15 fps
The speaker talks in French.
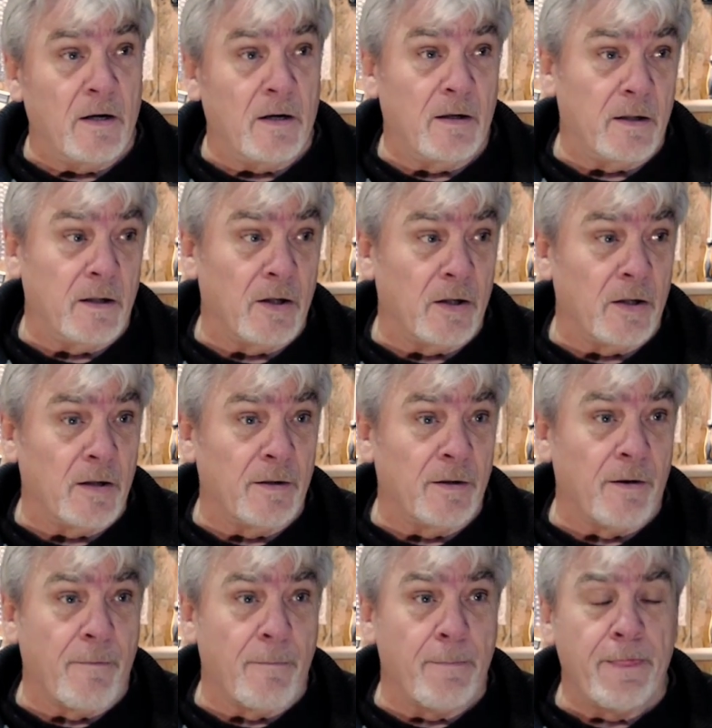
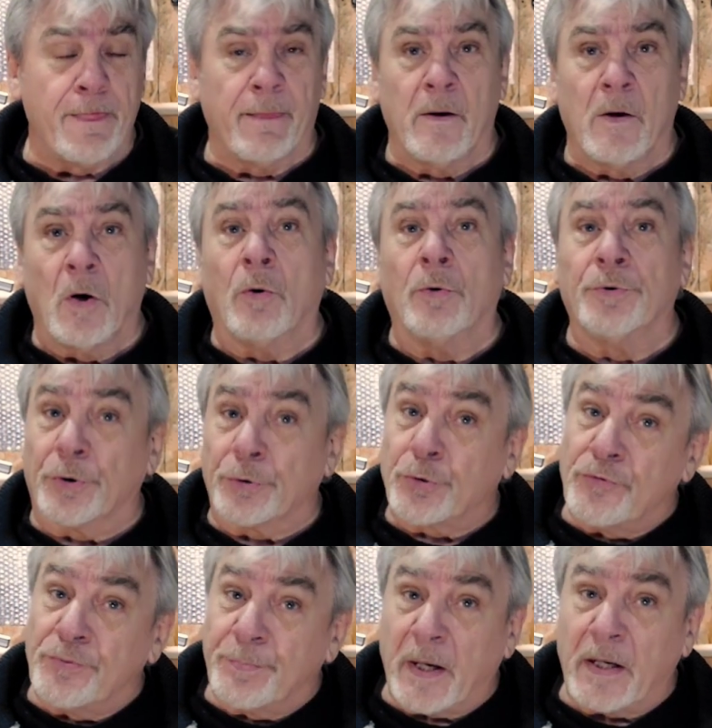Euh, on n'en
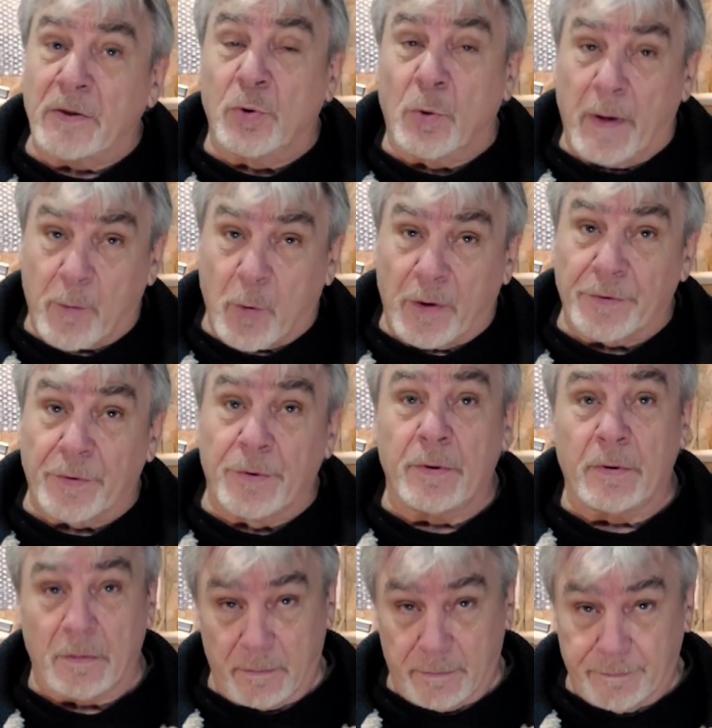trouve pas à tous les coins de
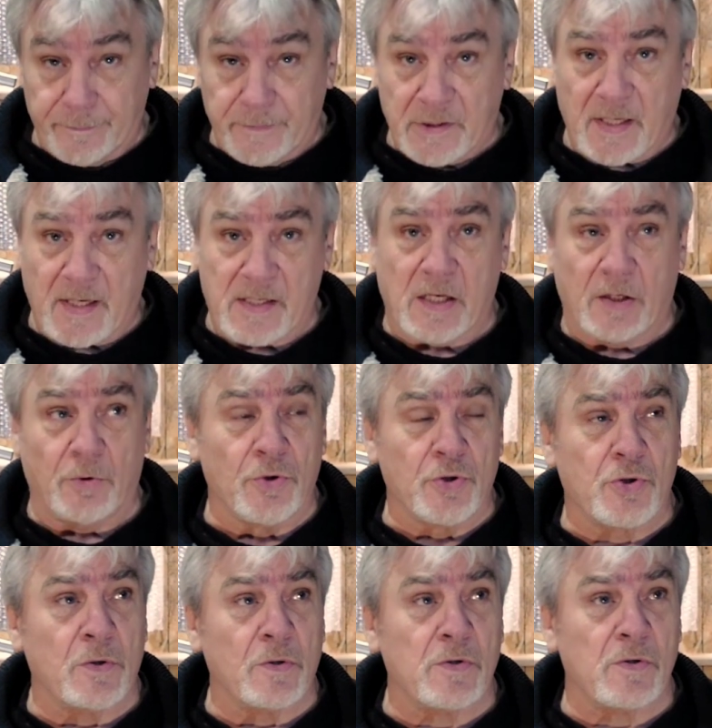rue. Ça, c'est une
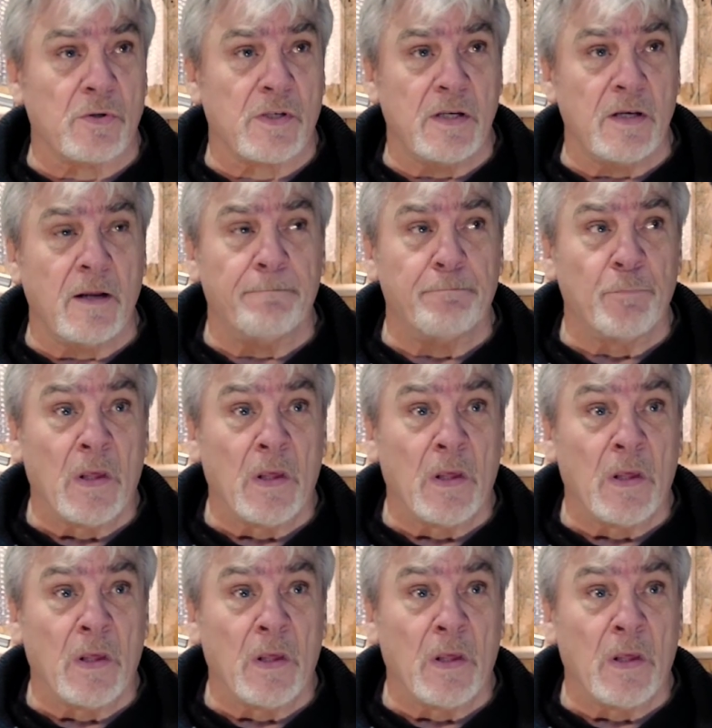chose aussi.